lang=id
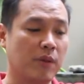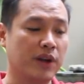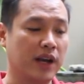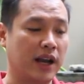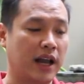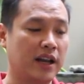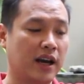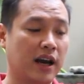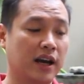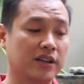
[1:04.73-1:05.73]
memberikan Anda
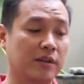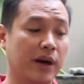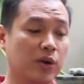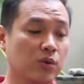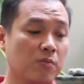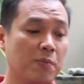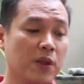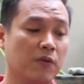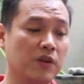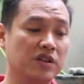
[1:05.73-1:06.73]
gagasan baru,
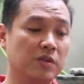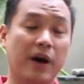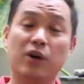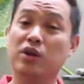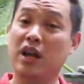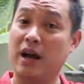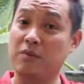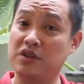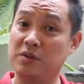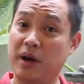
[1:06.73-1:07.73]
visi baru dan
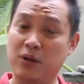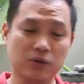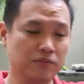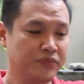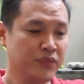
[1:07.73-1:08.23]
ambisi baru.